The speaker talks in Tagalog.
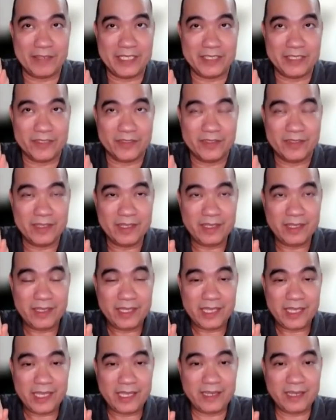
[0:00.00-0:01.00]
dito.
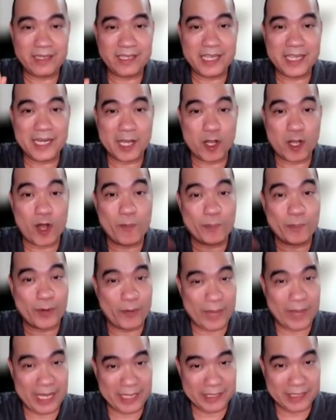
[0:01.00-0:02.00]
Hindi na
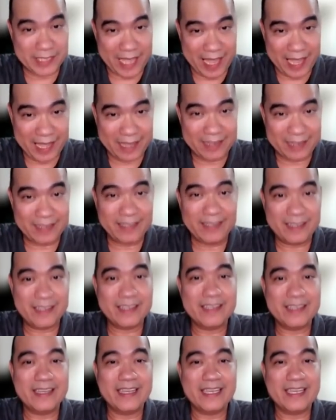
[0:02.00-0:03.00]
compromise ang
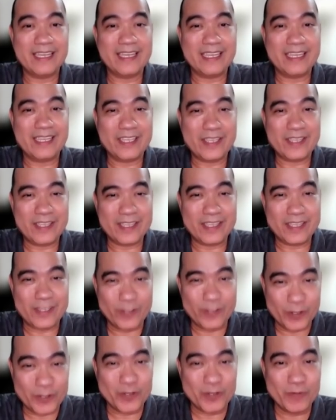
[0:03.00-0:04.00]

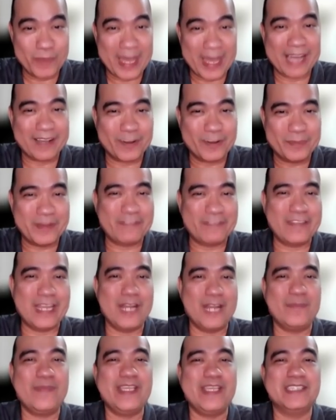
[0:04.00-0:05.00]
Union Bank of the
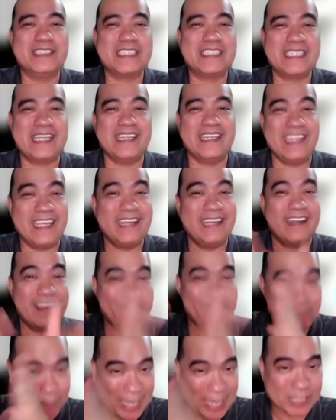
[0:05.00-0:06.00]
Philippines. Hindi hmm. na
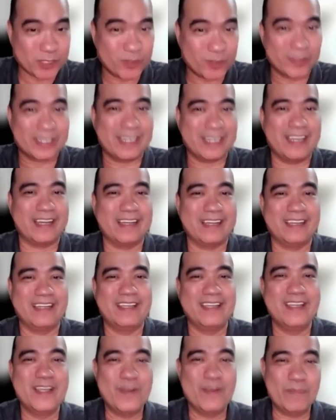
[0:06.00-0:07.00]
mm. pasok ng
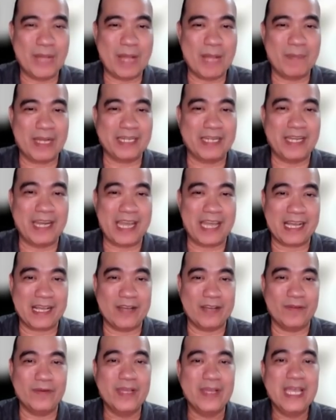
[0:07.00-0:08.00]
mga
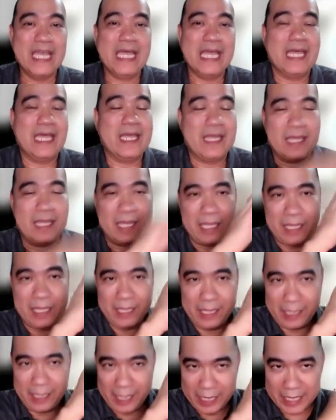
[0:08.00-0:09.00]
magnanakaw.
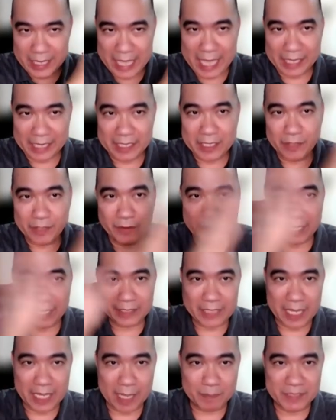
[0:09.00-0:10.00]
Nangyari Oo. yun,
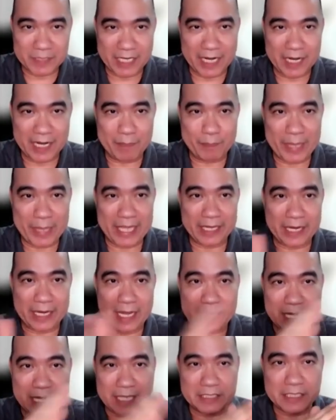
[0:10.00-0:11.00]
nakatanggap sila ng
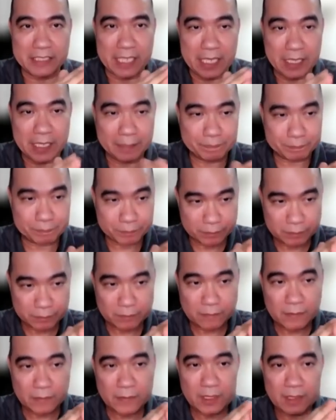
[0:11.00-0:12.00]
pera kasi
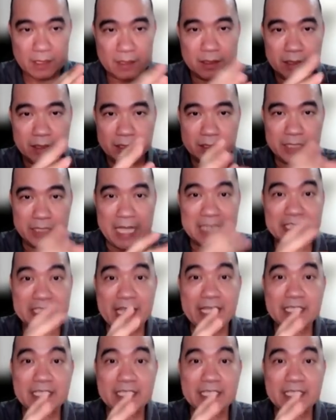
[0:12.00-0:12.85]
dahil sa